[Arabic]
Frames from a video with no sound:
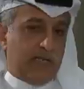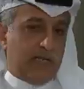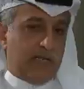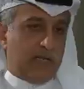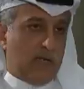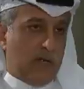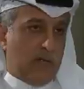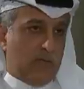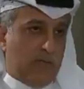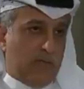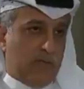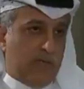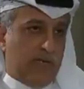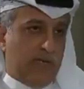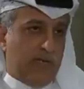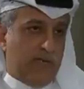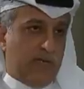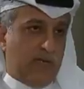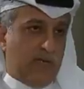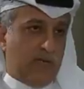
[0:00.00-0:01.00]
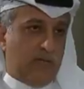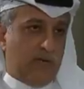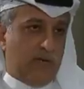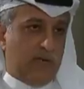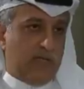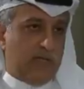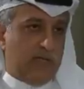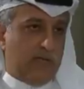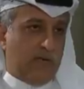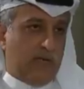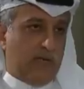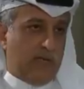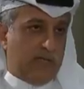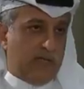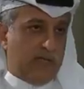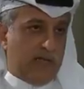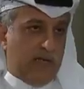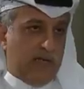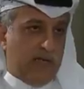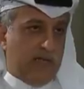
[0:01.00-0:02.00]
اللي قاموا بها الاخوان سواء
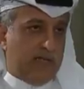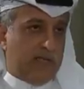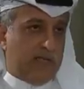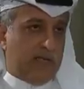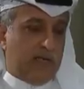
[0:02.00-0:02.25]
الاتحادات